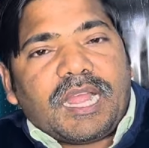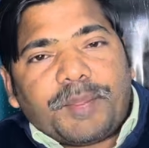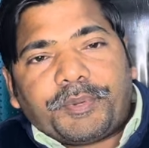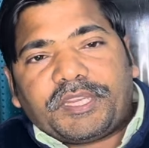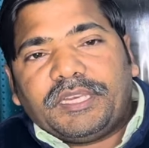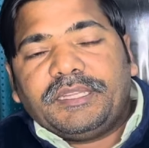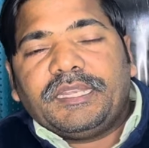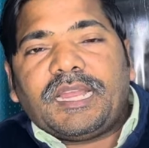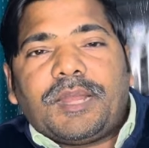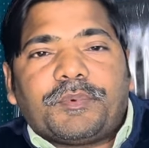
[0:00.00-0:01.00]
आपके
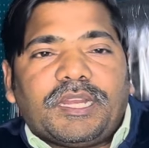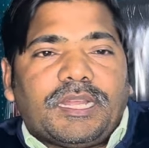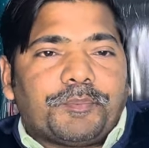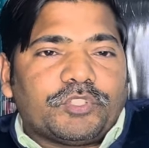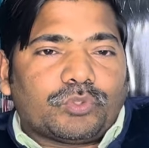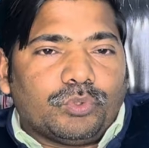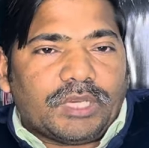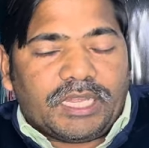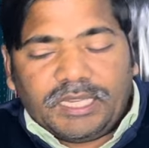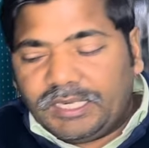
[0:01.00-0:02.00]
लिए आपका ऑफिस
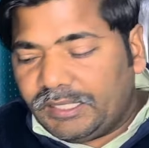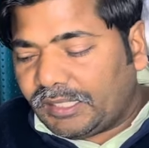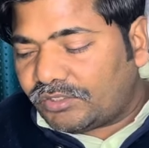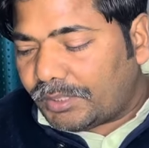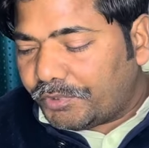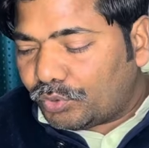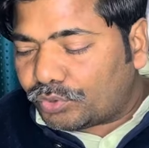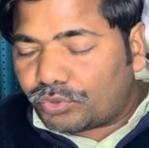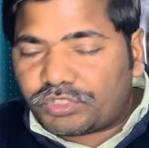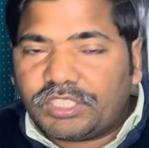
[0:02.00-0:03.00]
खुला है लेकिन सभी
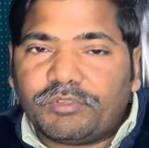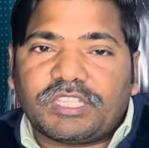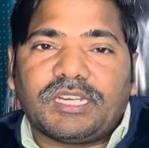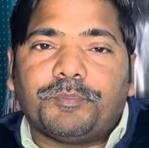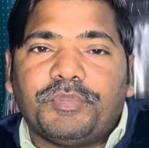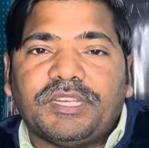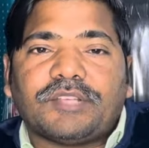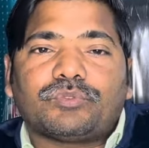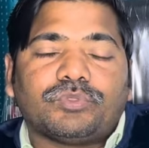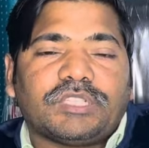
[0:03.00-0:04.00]
दोस्तों से निवेदन है
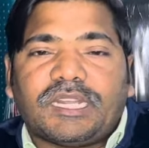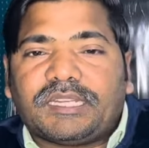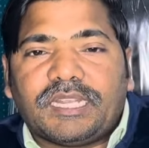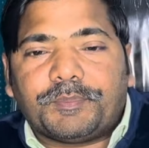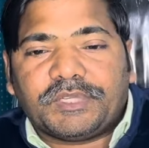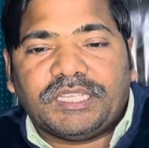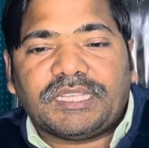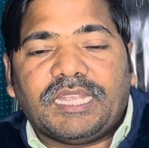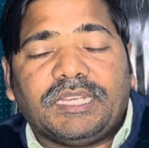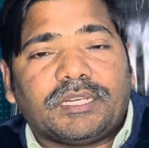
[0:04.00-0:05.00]
बिना सूचना के आप नहीं
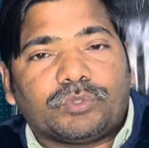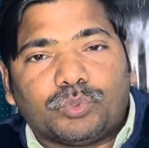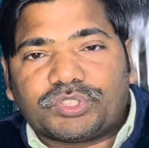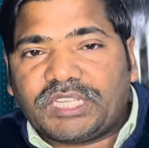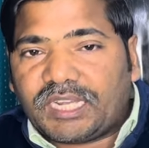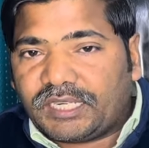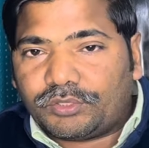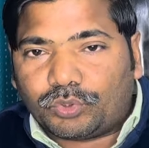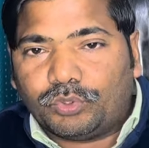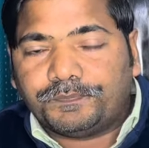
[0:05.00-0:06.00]
आए अगर दूर से आ रहे
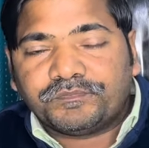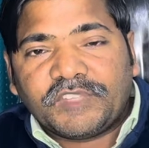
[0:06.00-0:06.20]
हैं तो